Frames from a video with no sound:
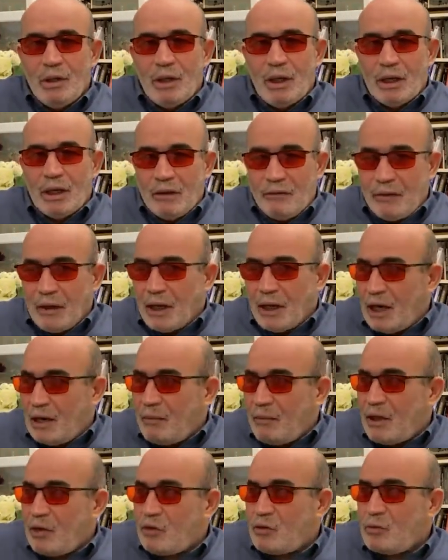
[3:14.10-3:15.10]
لأن في
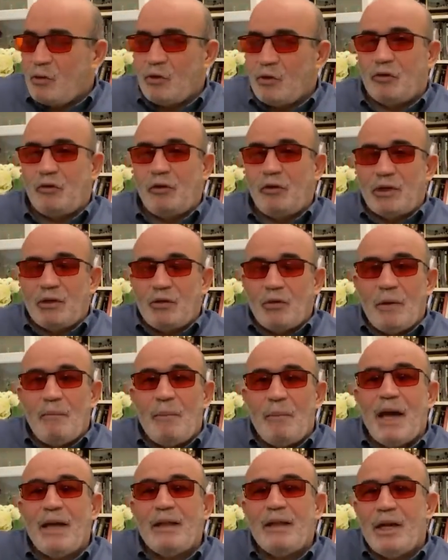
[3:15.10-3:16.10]
الغالب هذا مش موجود في الأسواق
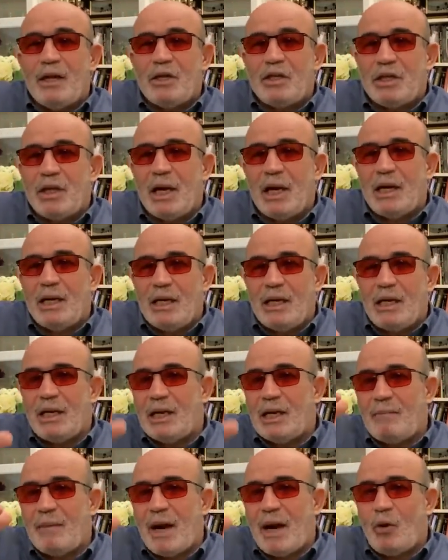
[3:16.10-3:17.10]
بعض الأشياء اللي
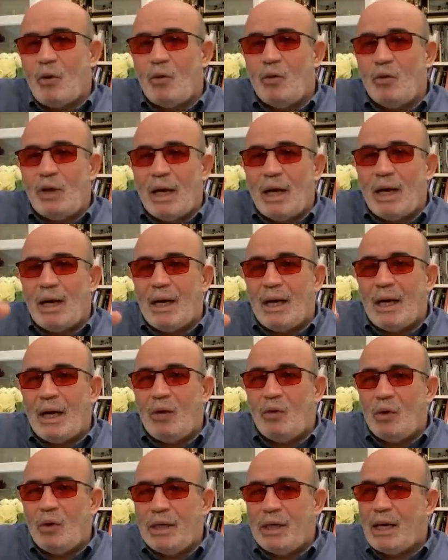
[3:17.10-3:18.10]
هي معقولة
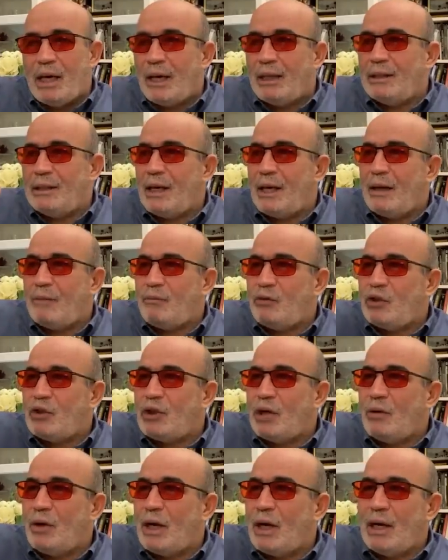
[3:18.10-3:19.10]
أو هي عندها
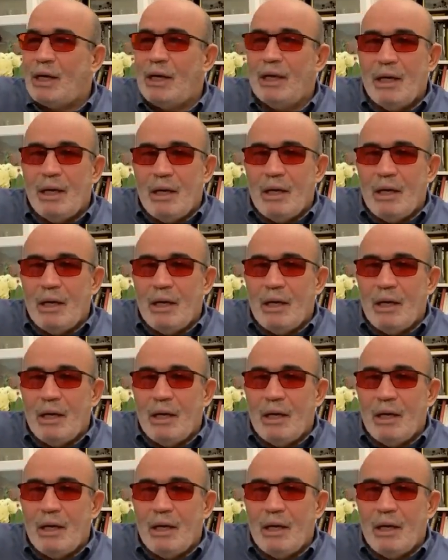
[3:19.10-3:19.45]
مستوى